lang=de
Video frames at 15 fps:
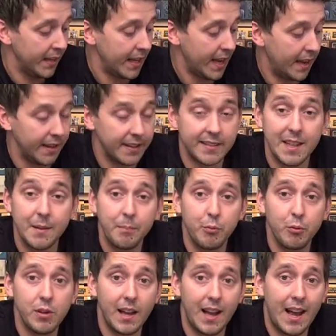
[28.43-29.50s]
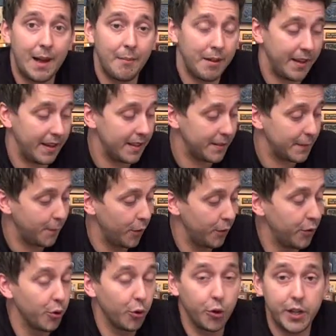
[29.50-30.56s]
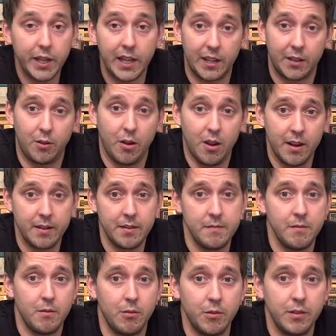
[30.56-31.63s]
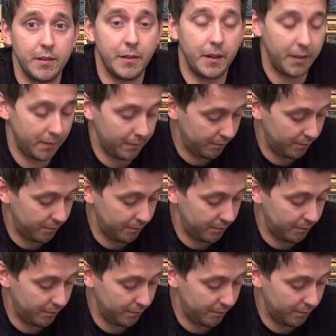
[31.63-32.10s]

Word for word: Ja, Istanbul aber ist von Rüdiger Dorn und äh,